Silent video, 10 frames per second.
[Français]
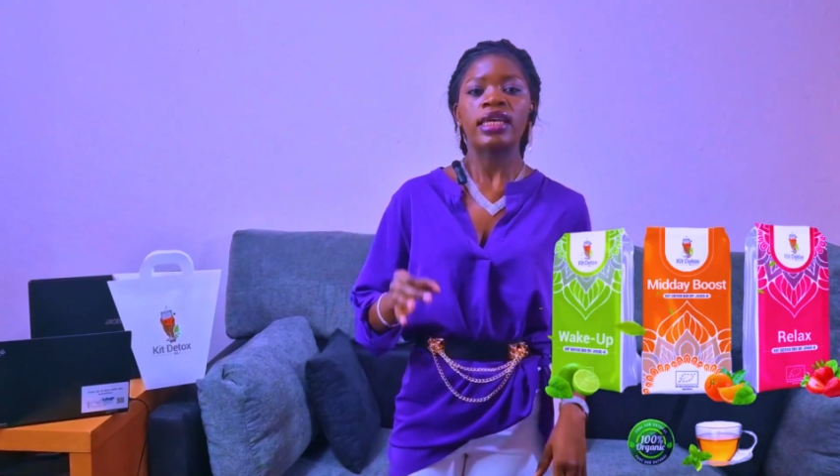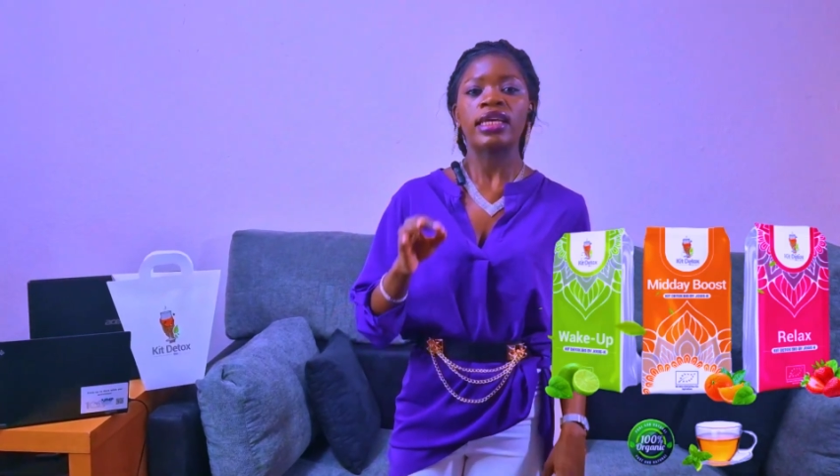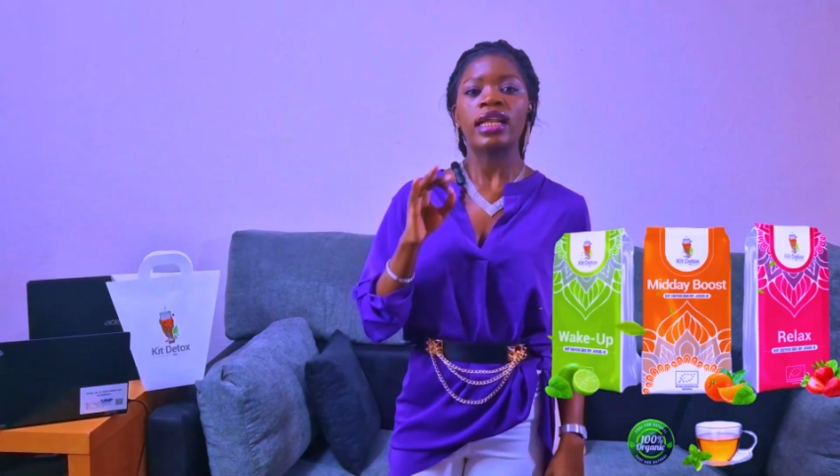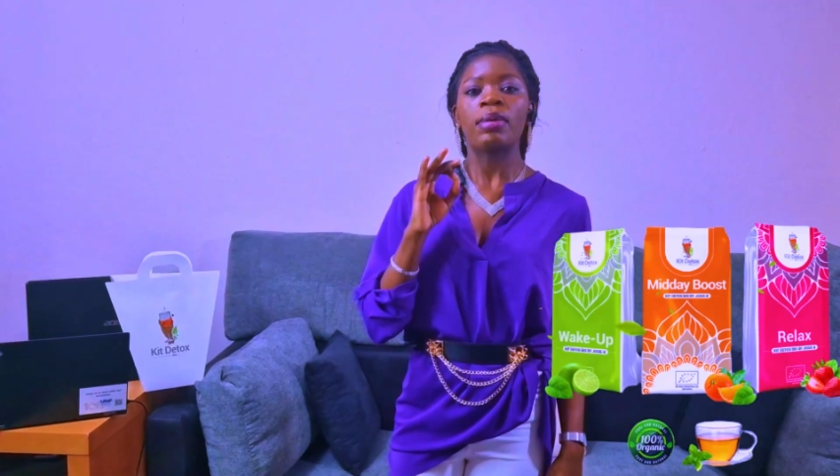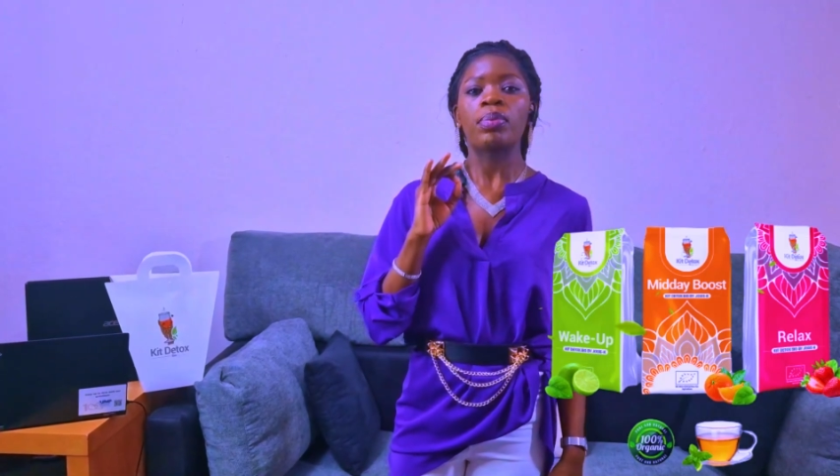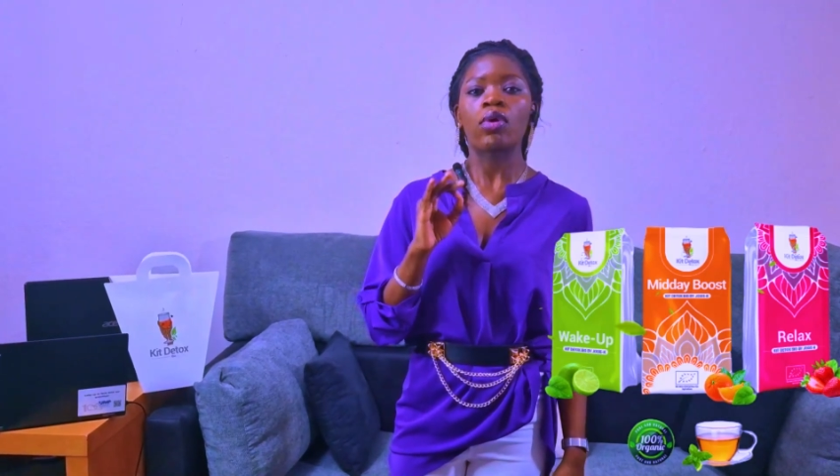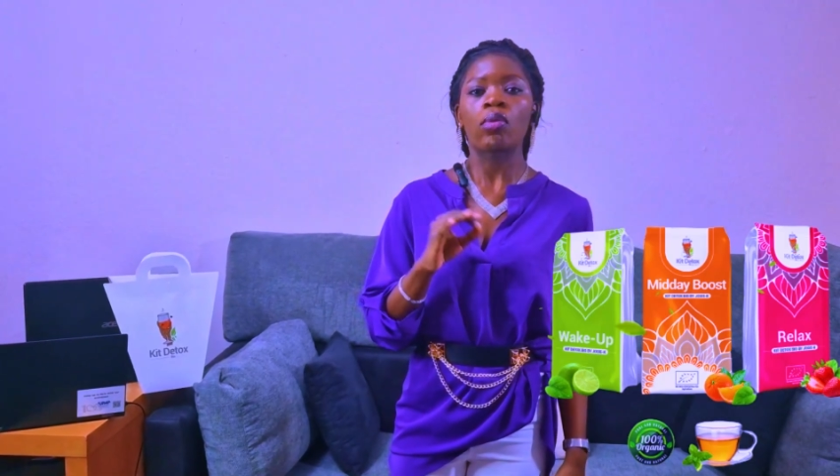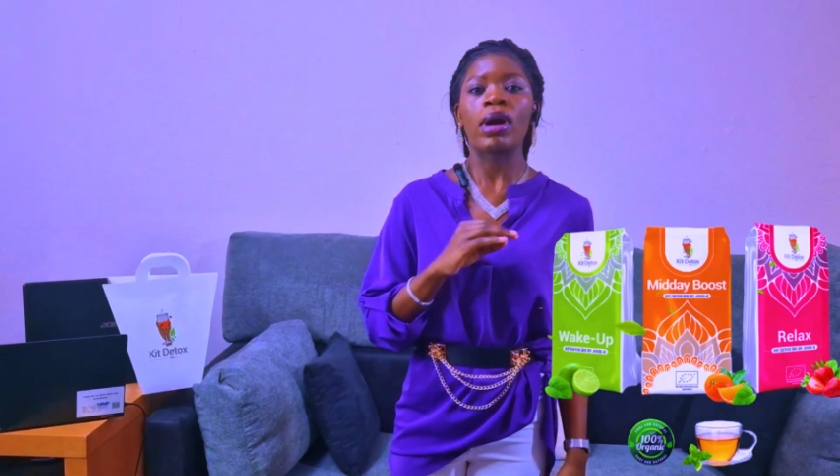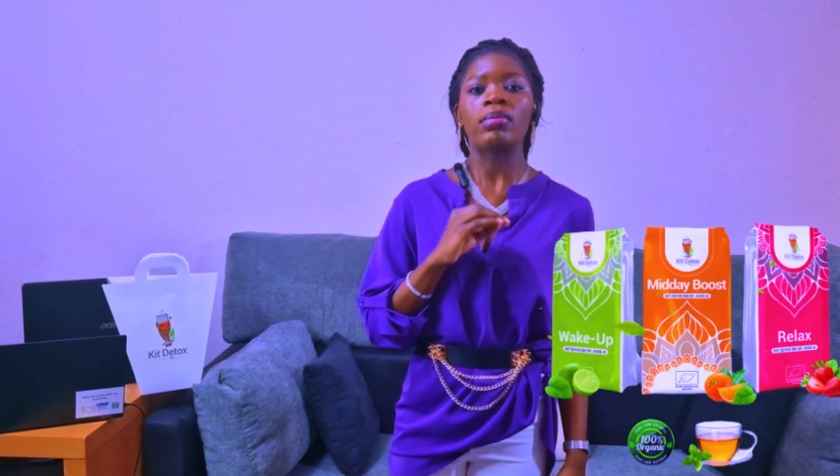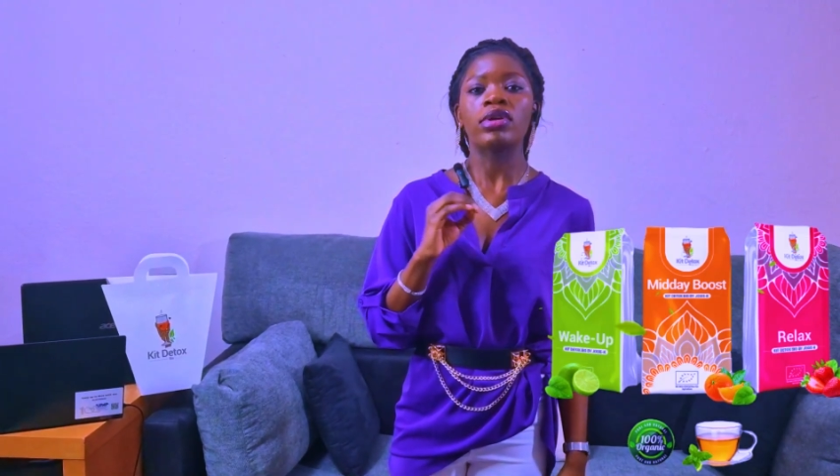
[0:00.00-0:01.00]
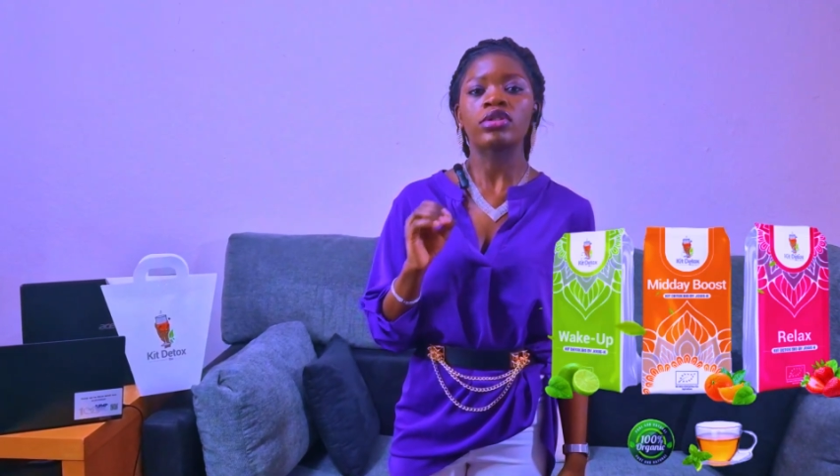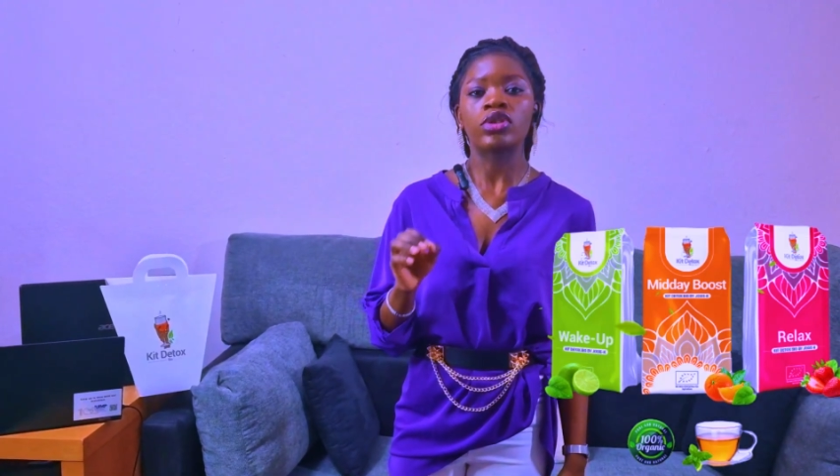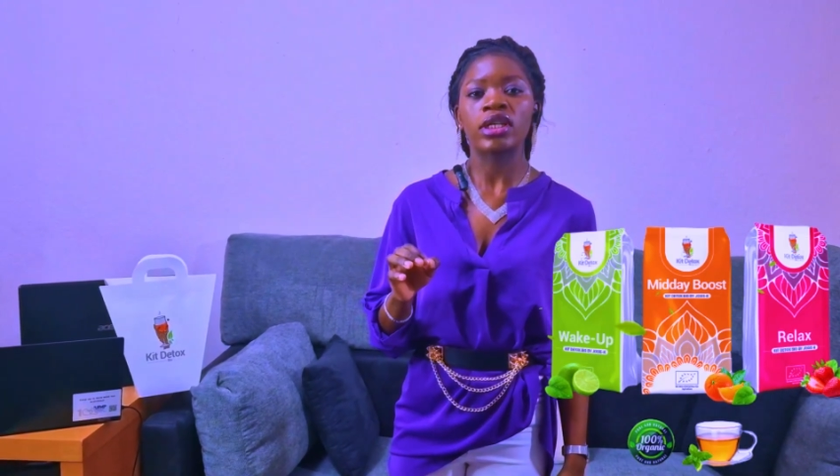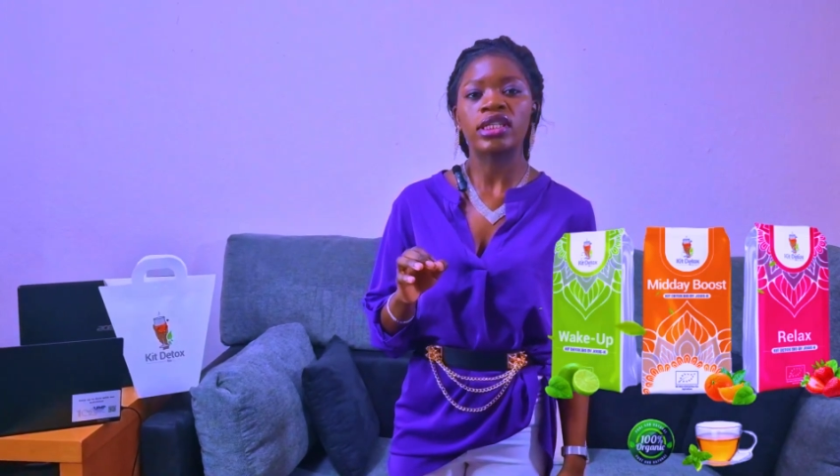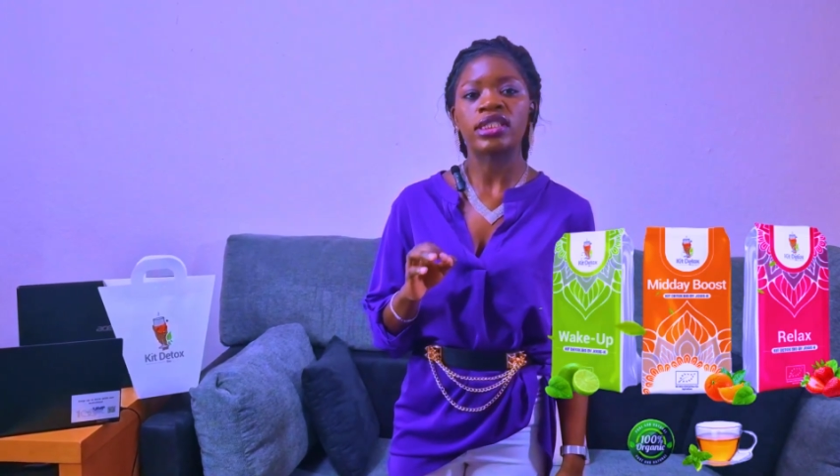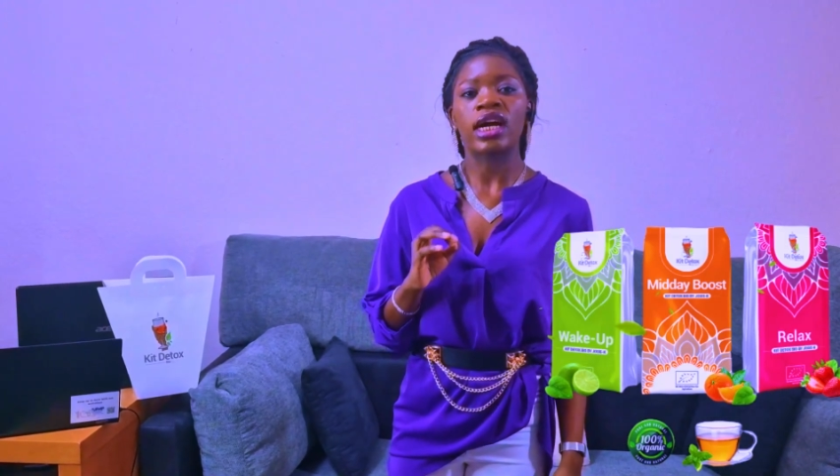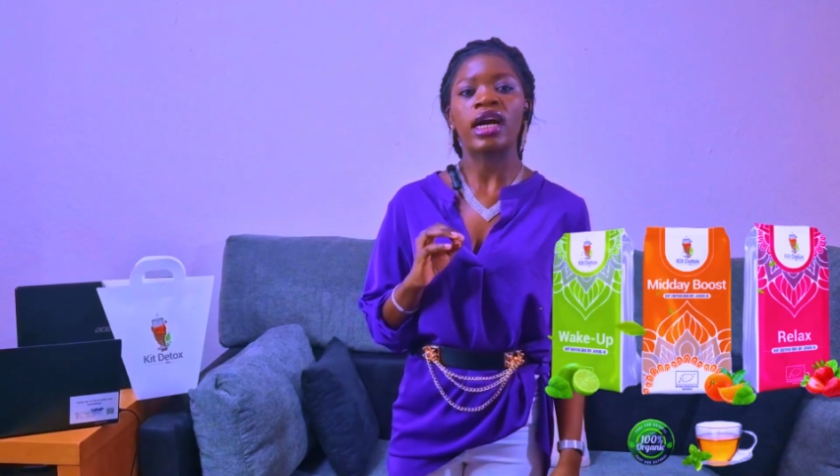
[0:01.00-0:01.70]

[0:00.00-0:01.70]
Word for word: il est probable que tu aies déjà